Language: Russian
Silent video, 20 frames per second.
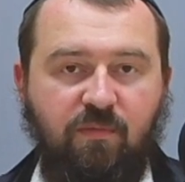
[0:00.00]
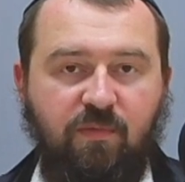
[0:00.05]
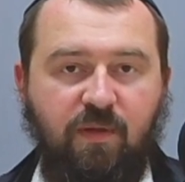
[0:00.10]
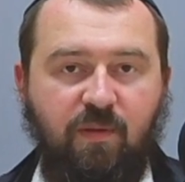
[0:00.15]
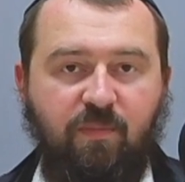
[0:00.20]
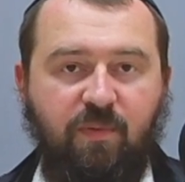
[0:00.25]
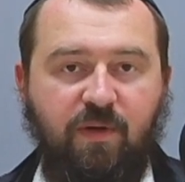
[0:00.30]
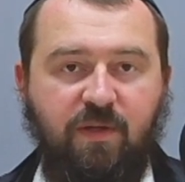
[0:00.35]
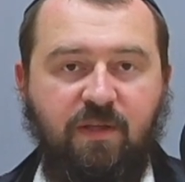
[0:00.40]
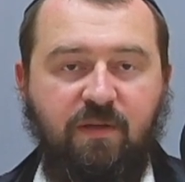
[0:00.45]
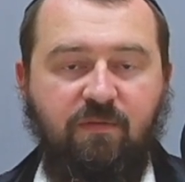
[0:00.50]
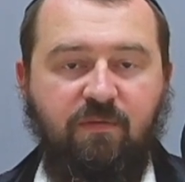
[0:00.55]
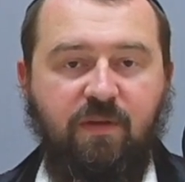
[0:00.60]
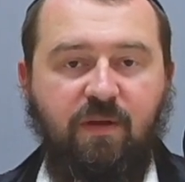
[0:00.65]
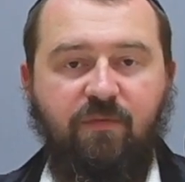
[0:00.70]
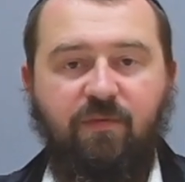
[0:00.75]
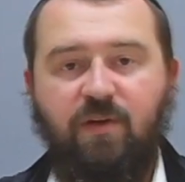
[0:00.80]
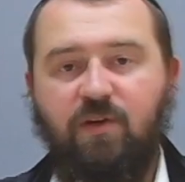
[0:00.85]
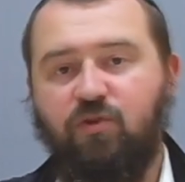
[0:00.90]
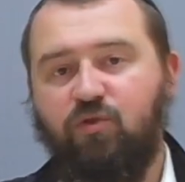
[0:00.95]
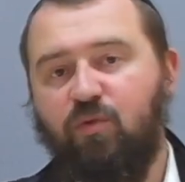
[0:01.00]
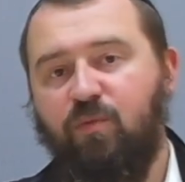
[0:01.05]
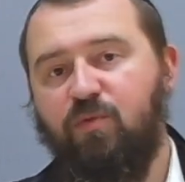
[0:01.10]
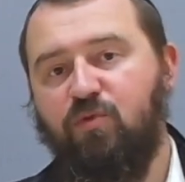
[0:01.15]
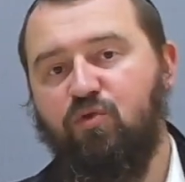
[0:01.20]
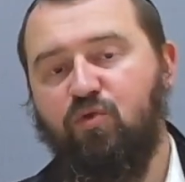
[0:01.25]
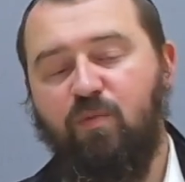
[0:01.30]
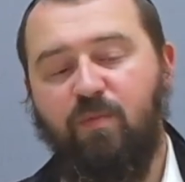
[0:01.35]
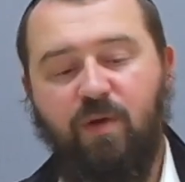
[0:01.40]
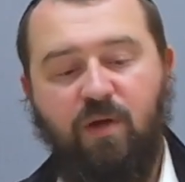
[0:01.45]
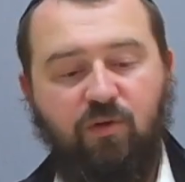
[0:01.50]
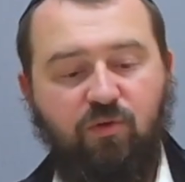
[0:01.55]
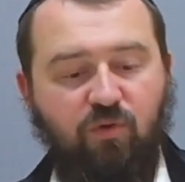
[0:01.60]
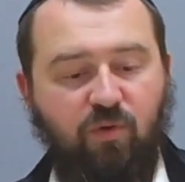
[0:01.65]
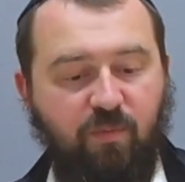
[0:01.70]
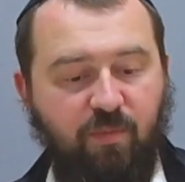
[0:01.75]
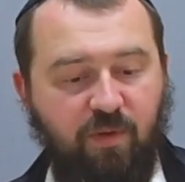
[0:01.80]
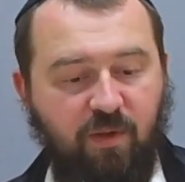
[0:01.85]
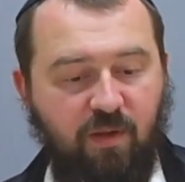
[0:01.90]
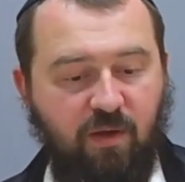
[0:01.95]
та противная вещь, что безумие,
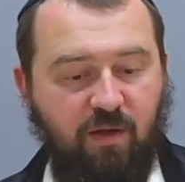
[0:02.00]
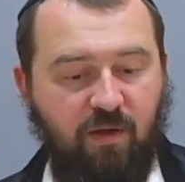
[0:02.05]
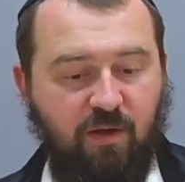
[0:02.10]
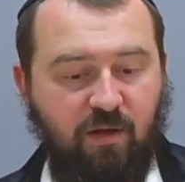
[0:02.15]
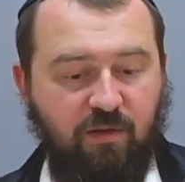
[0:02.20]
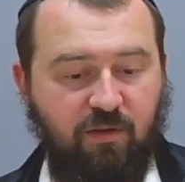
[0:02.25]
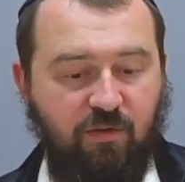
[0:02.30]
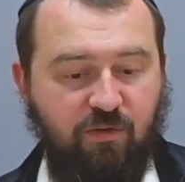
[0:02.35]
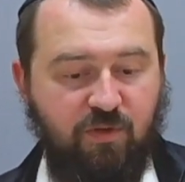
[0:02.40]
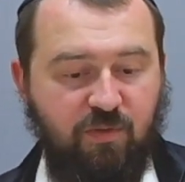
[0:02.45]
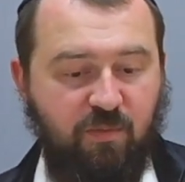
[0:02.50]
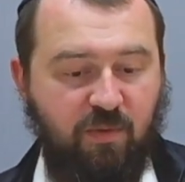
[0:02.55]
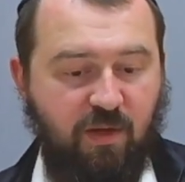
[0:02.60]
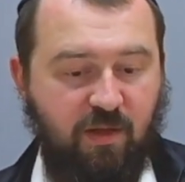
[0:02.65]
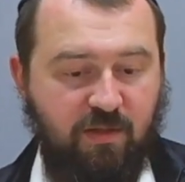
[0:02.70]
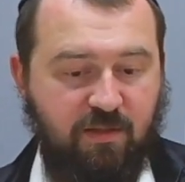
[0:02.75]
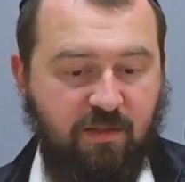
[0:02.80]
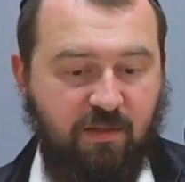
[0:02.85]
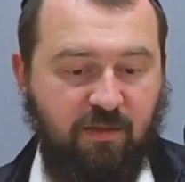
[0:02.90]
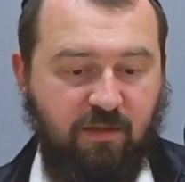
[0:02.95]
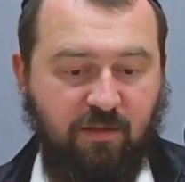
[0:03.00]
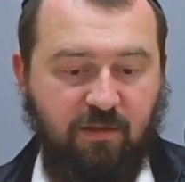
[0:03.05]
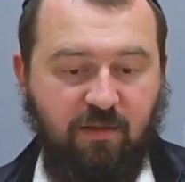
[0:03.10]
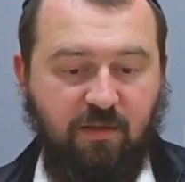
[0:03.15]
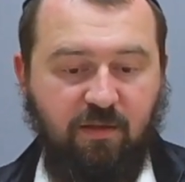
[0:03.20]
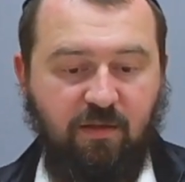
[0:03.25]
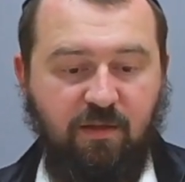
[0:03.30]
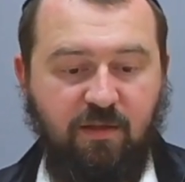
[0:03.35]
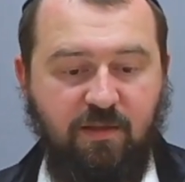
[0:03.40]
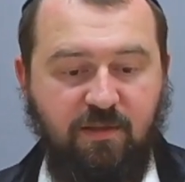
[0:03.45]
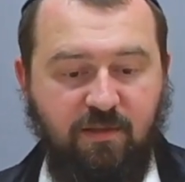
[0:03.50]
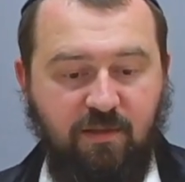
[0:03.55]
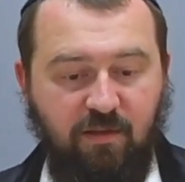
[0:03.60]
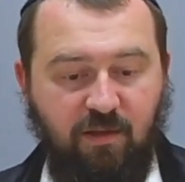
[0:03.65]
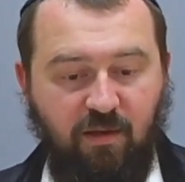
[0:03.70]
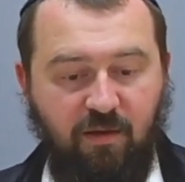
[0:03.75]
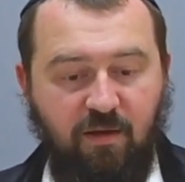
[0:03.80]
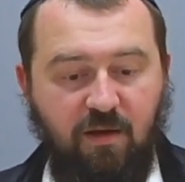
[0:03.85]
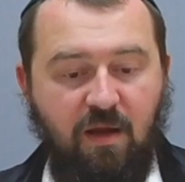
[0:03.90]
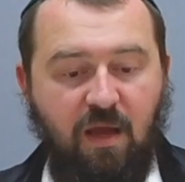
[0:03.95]
которое было, когда он смеялся над э, истиной.